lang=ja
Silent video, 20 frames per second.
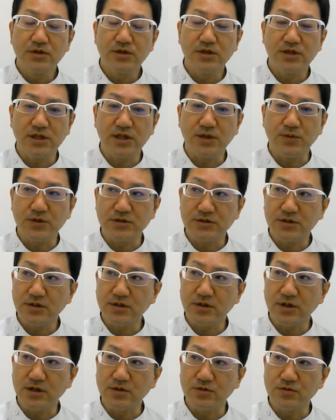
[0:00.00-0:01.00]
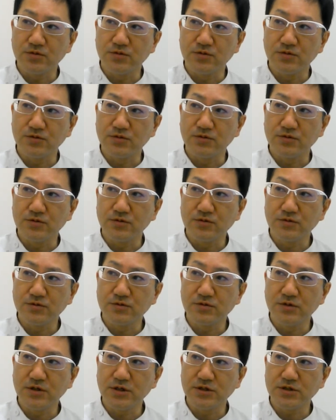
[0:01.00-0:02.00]
来ていますね。あの、
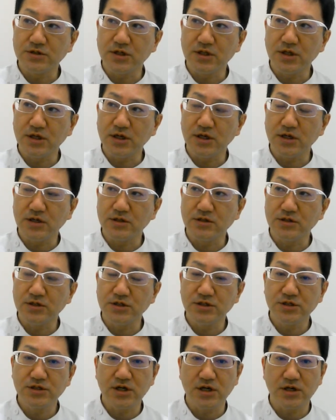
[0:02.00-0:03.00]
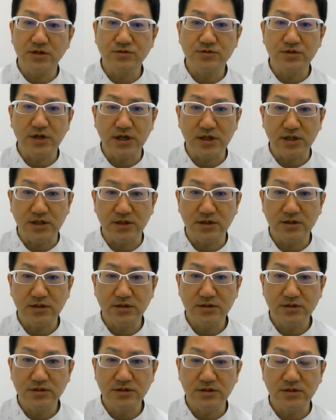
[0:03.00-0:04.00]
電車で2時間ぐらい
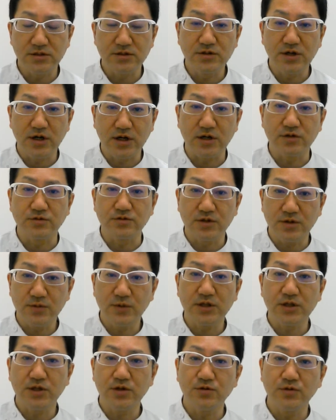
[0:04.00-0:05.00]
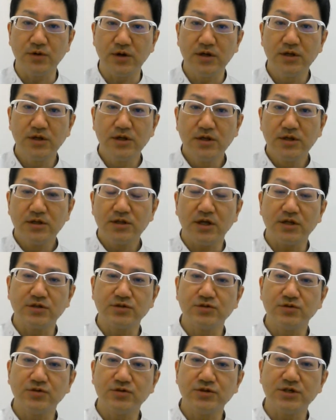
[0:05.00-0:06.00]
かかるかな。まあ、っていうのは、
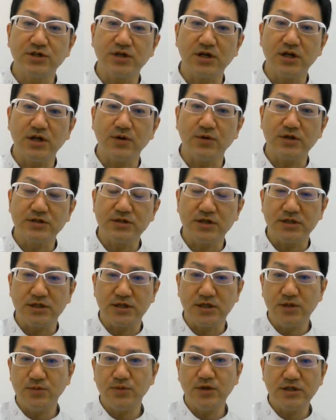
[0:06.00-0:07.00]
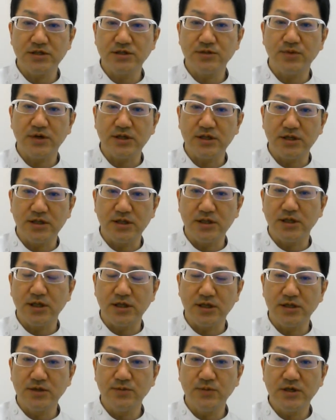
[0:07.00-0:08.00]
辰野市からわざわざ姫路まで出て、
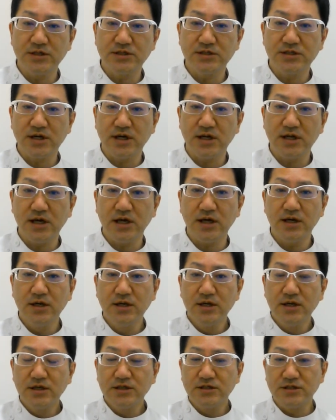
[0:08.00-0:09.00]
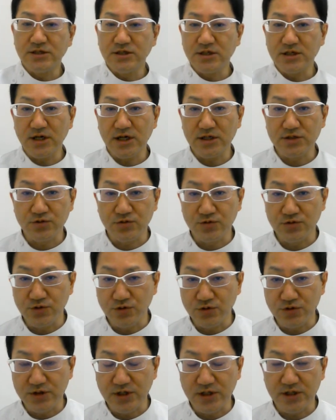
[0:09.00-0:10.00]
姫路から新快速に
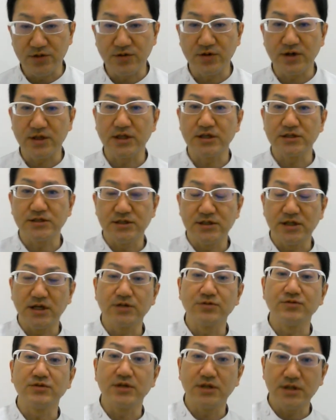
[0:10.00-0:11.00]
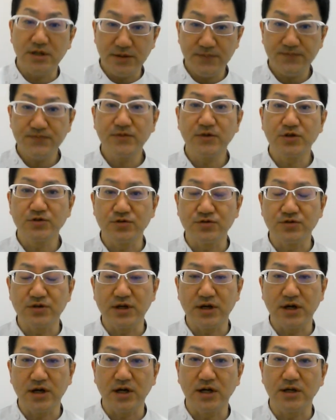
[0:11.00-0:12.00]
乗ってっていう形になるんでね、それくら
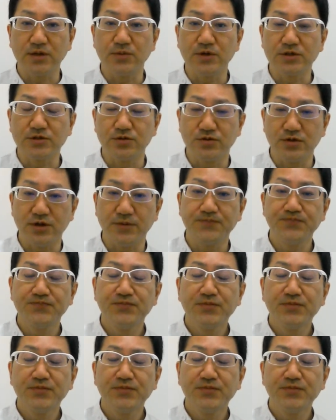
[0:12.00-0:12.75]
いかかりますよね。